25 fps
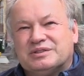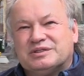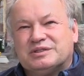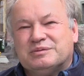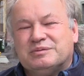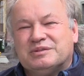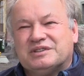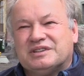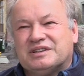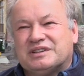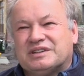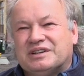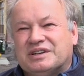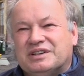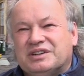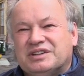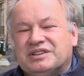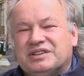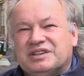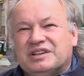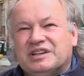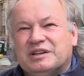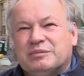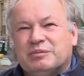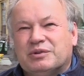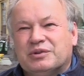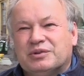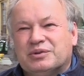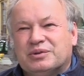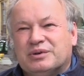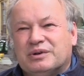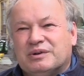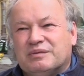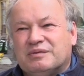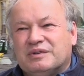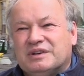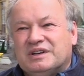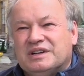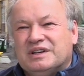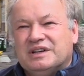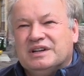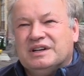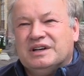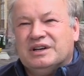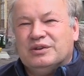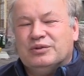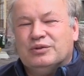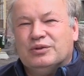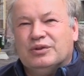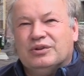So wird der Granit in Heberndorf
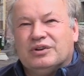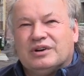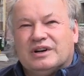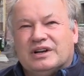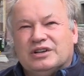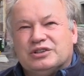nur noch